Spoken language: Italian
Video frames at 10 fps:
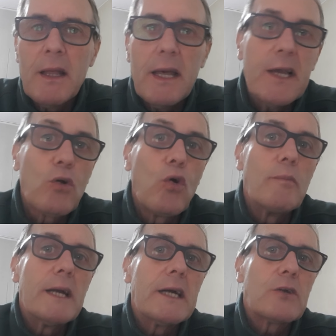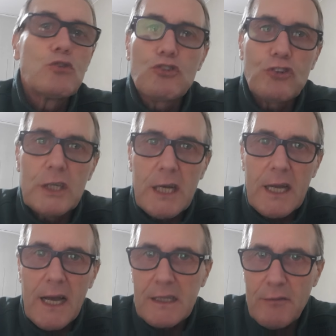e come
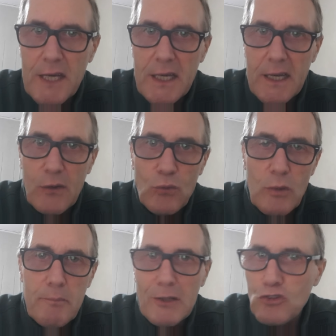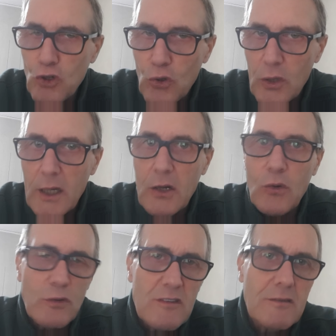riuscire ad avere un maggior
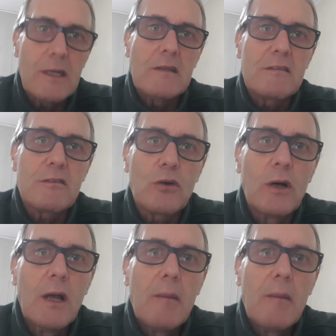consenso